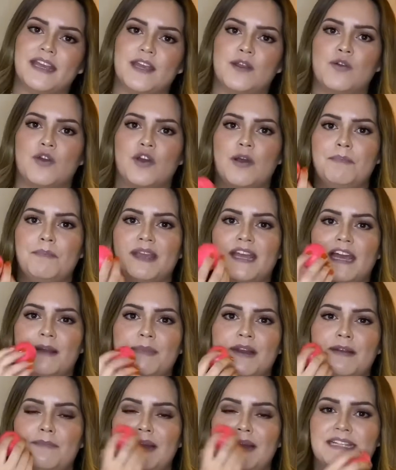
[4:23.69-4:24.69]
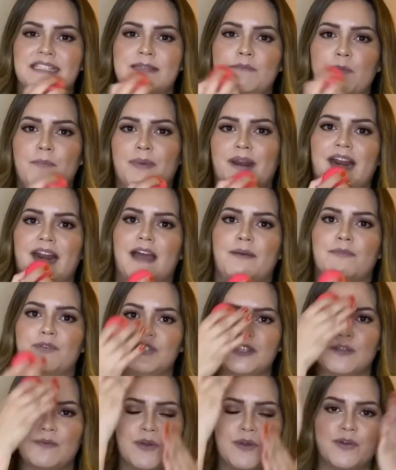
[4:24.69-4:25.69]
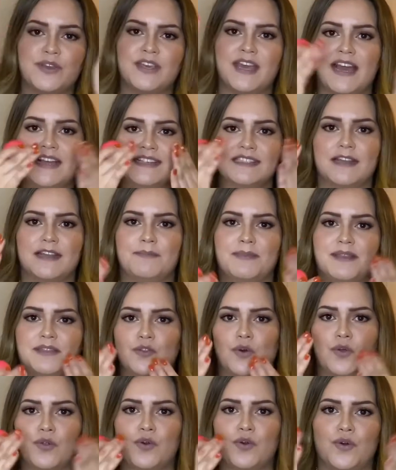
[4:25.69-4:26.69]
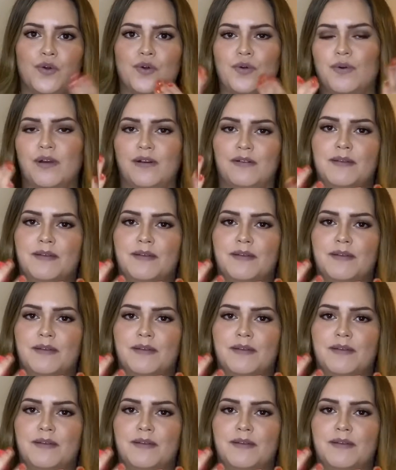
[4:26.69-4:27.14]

y luego aplicarme el bálsamo para labios y luego ya hacerme todo,